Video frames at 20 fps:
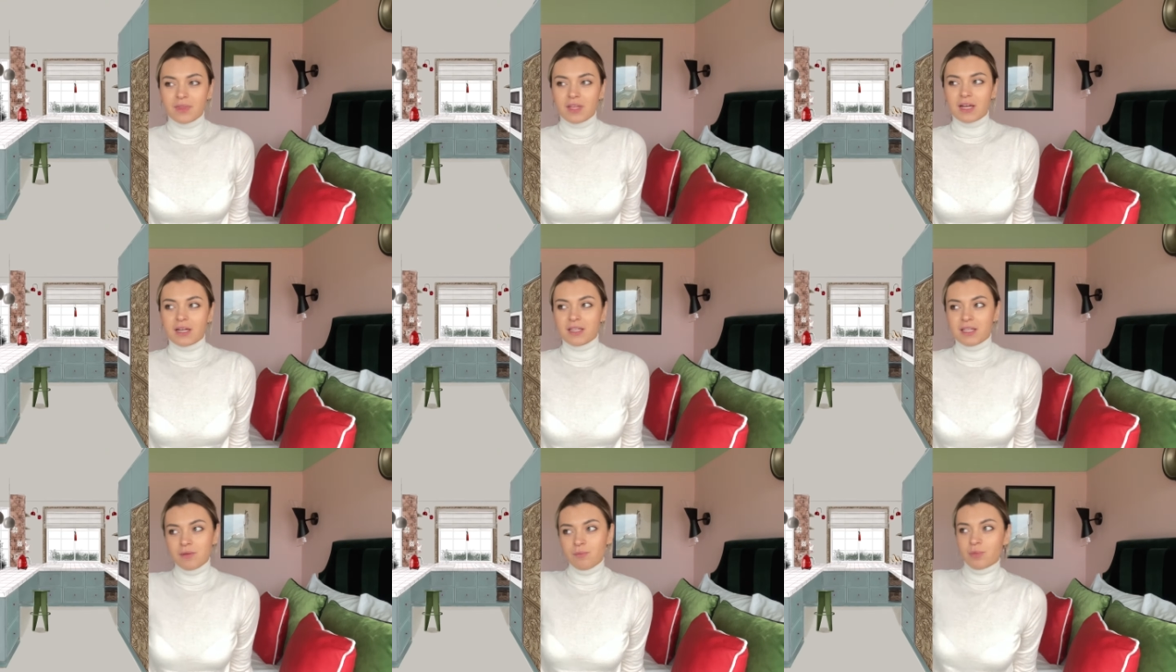
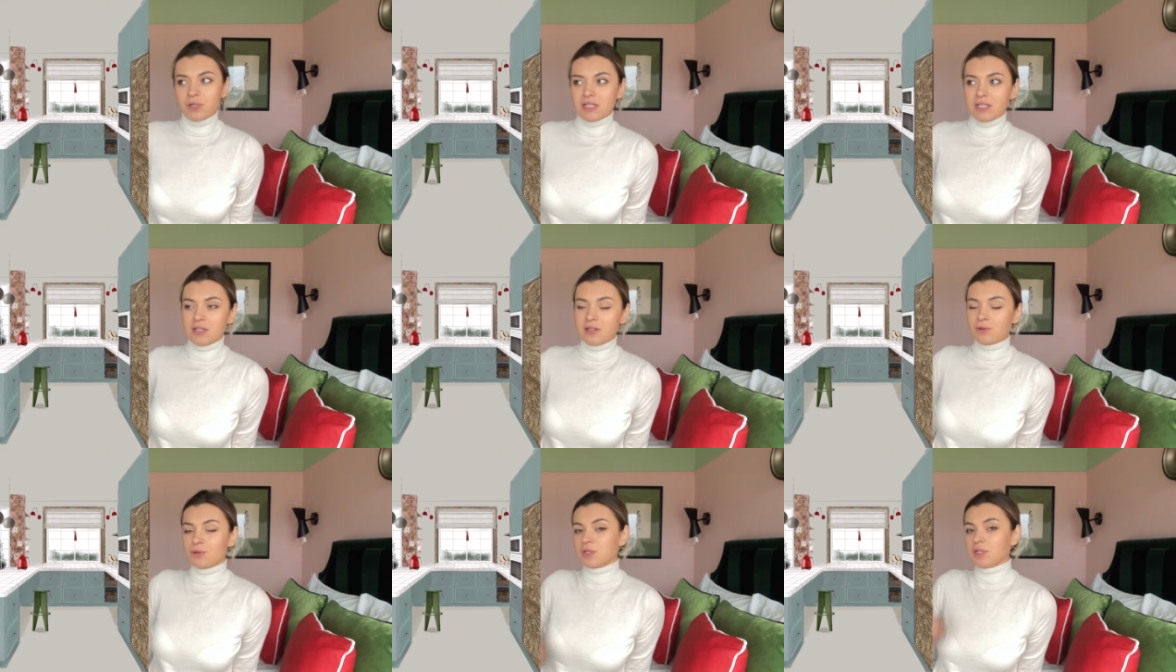Они
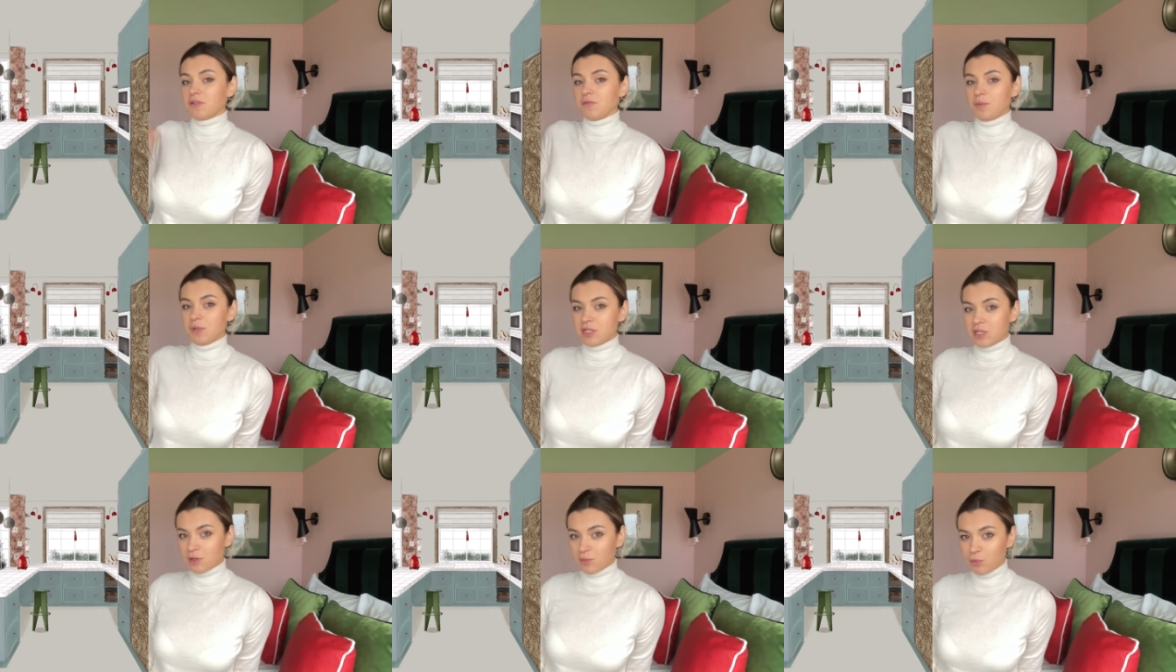базируются в
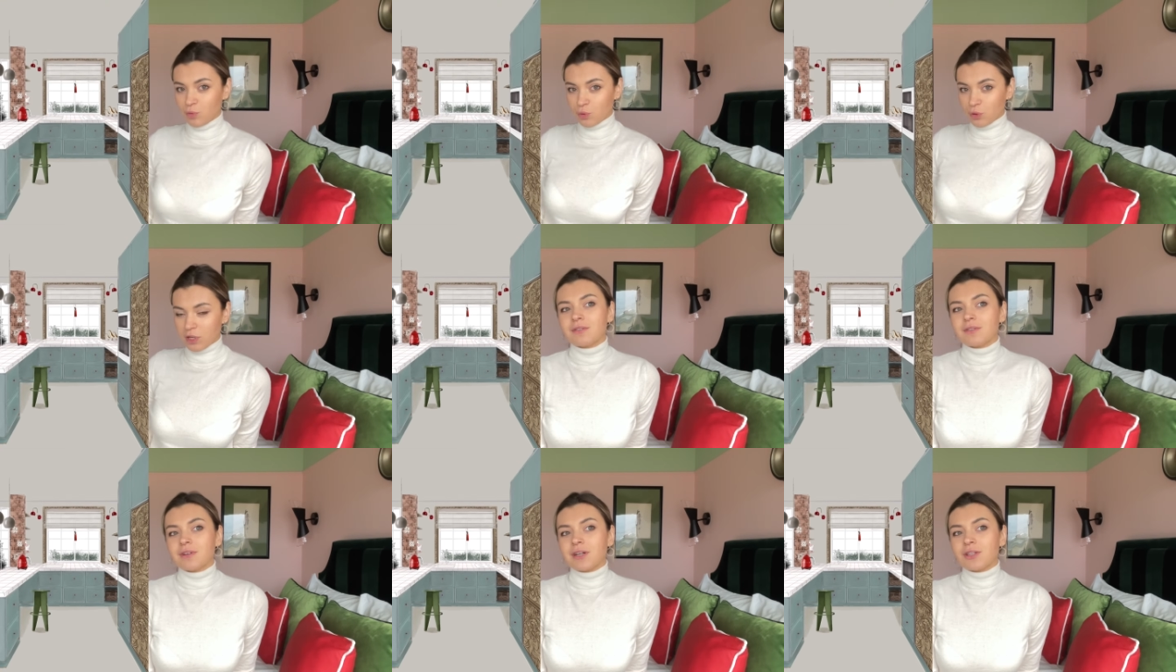
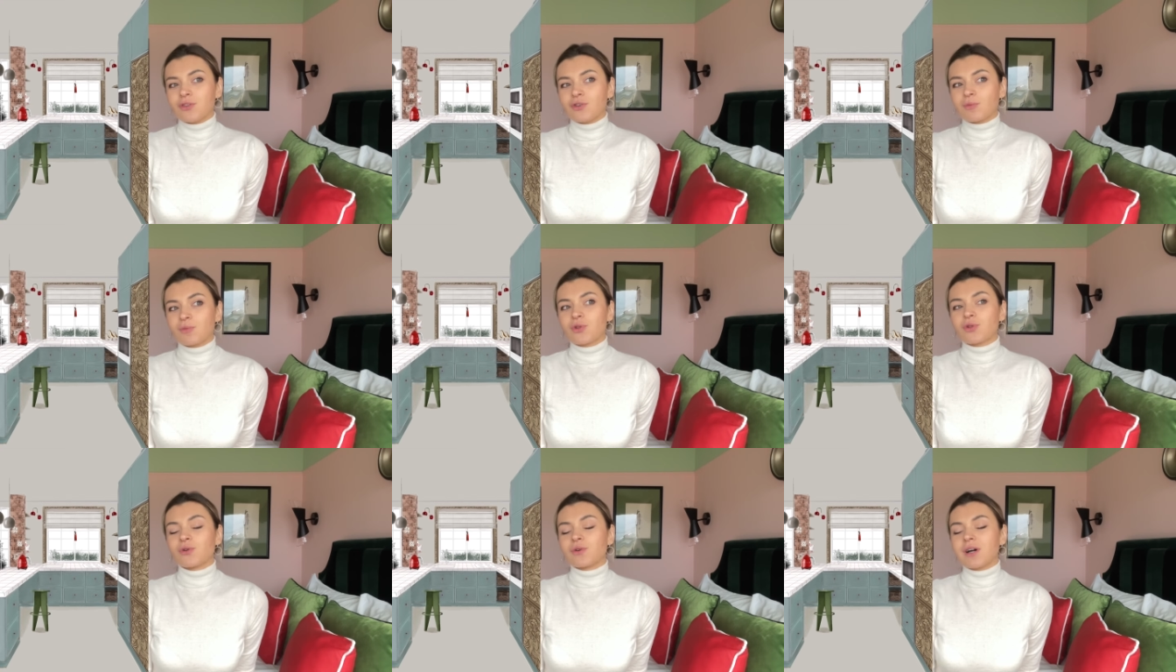Петербурге. О
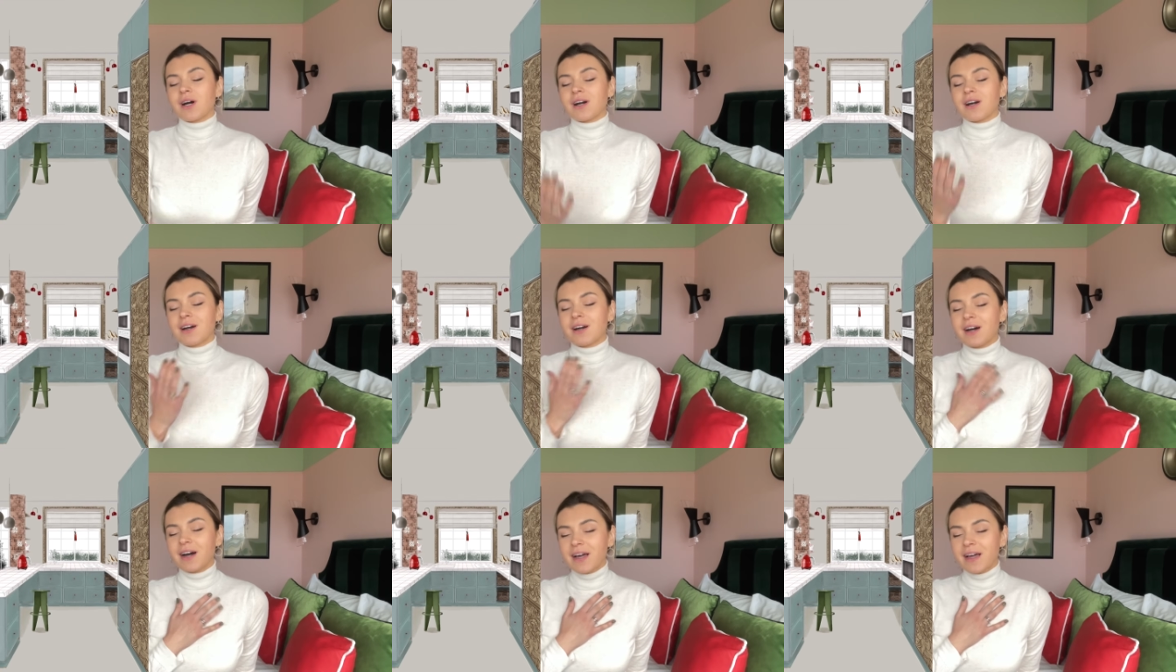том, что
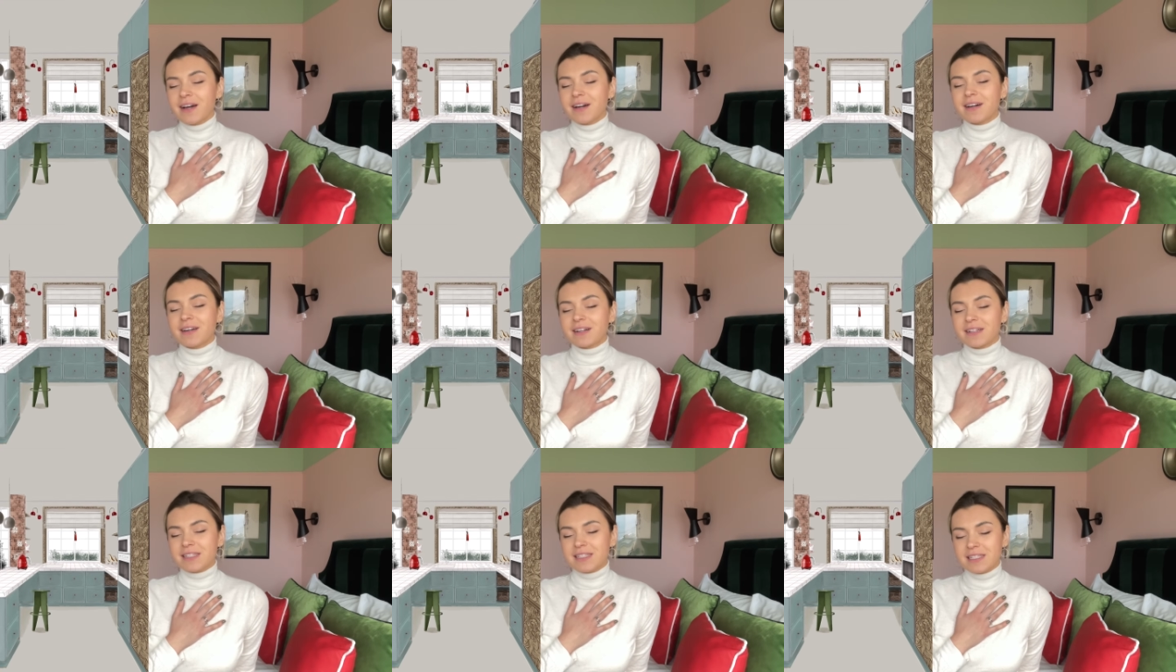какая
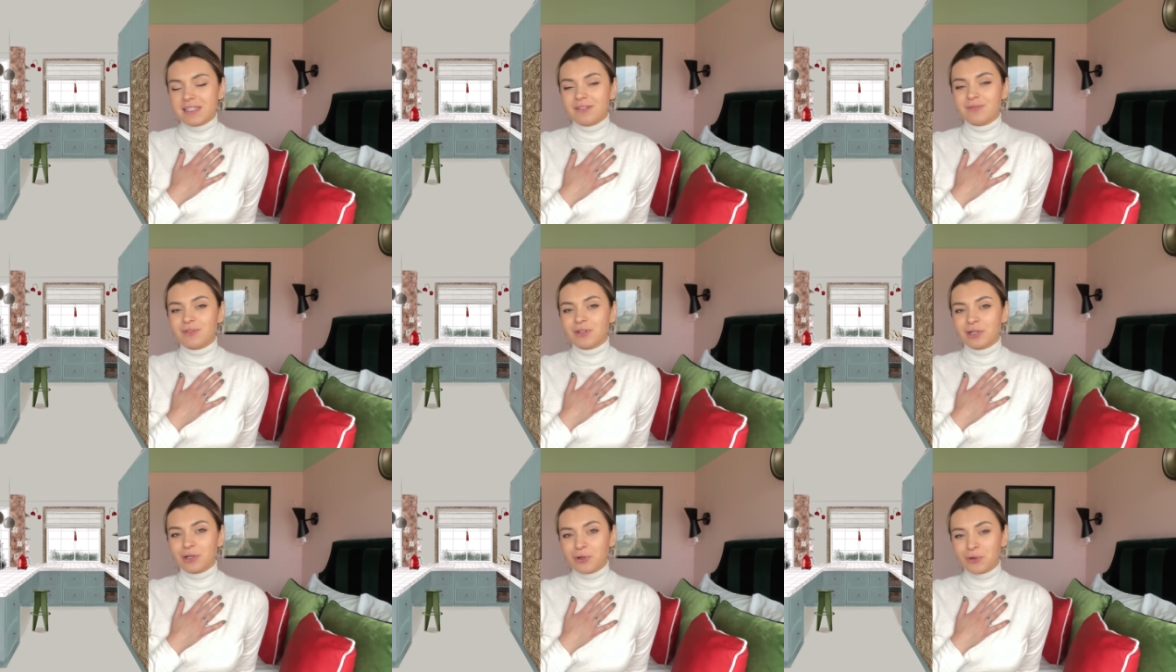
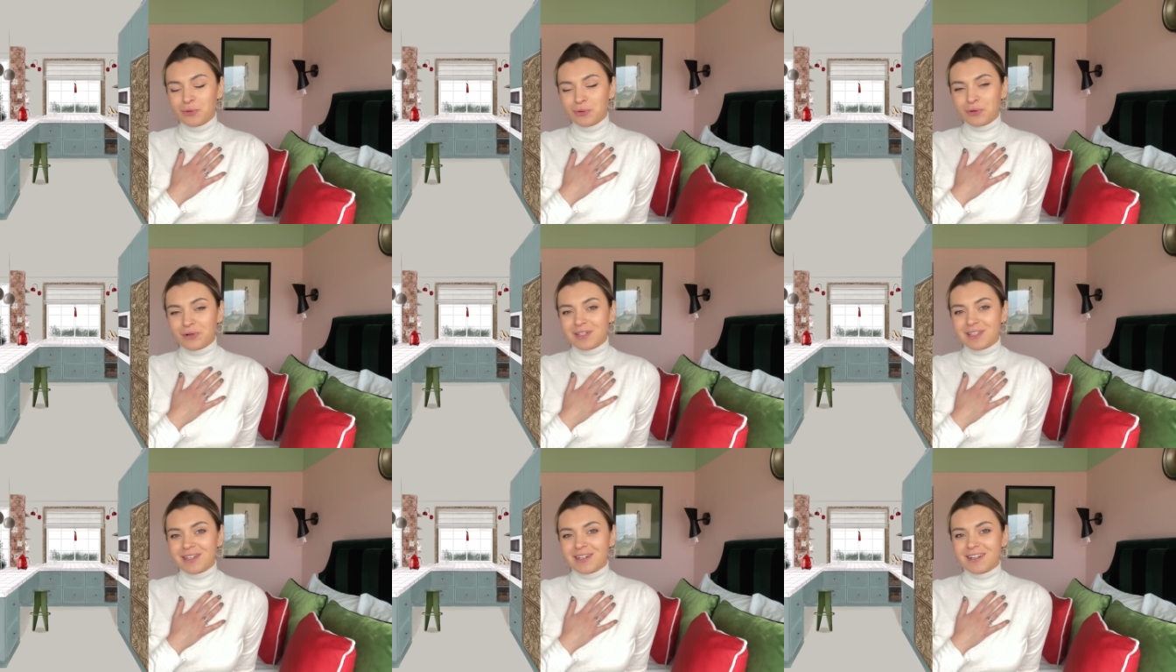красивая
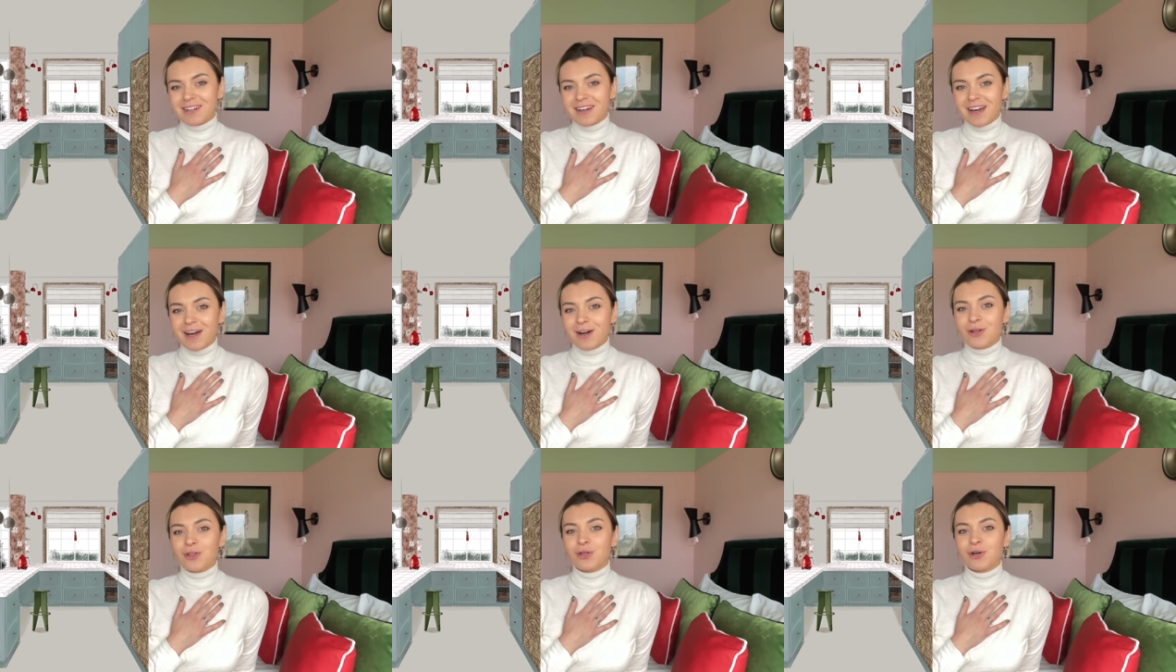кухня,
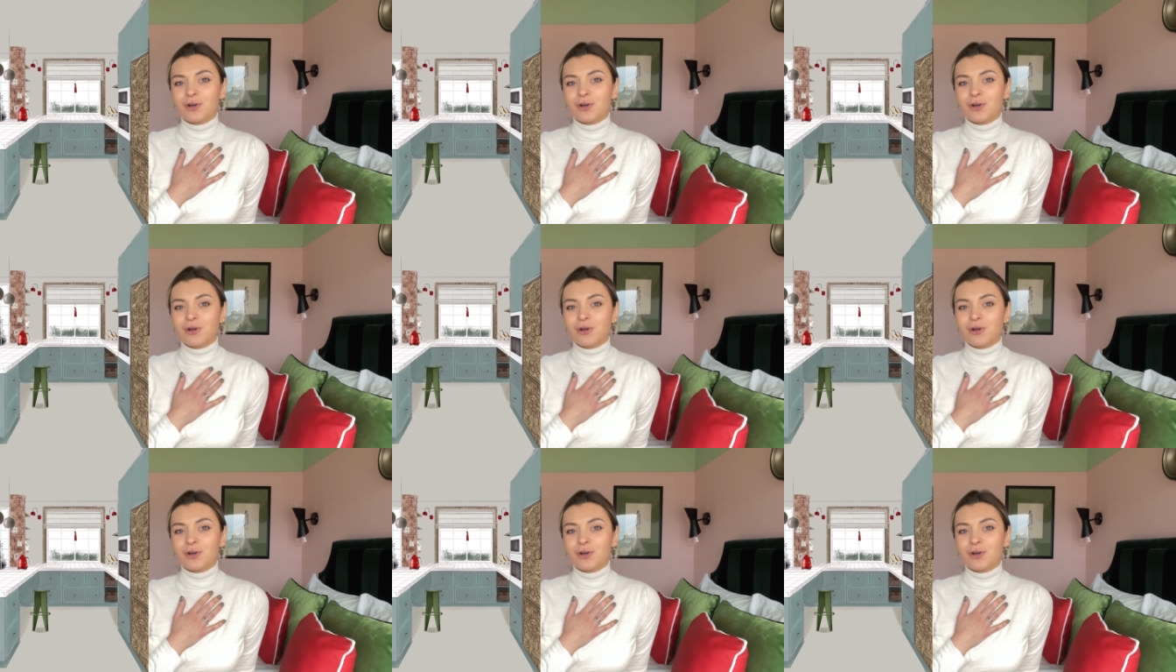как же